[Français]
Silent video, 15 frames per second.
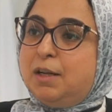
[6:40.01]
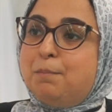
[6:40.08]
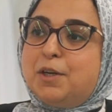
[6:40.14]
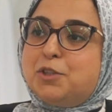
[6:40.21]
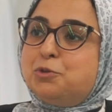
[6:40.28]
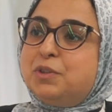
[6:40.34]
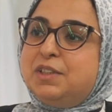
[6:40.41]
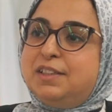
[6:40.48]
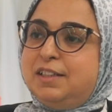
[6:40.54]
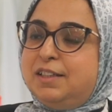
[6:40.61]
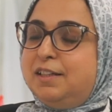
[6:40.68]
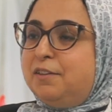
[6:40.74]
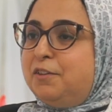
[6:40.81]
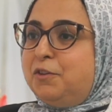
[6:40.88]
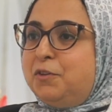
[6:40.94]
la
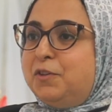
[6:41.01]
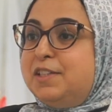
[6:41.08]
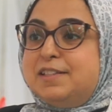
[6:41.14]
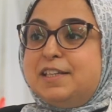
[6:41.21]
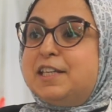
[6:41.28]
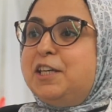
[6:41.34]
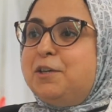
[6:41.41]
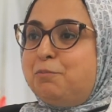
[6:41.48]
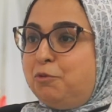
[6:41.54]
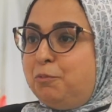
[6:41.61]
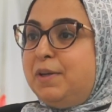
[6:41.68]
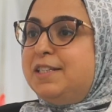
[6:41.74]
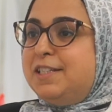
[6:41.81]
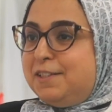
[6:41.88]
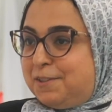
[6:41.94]
majorité euh, des équipes
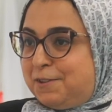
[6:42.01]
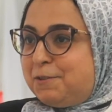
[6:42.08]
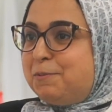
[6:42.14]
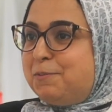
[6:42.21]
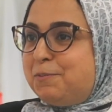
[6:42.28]
Matisse.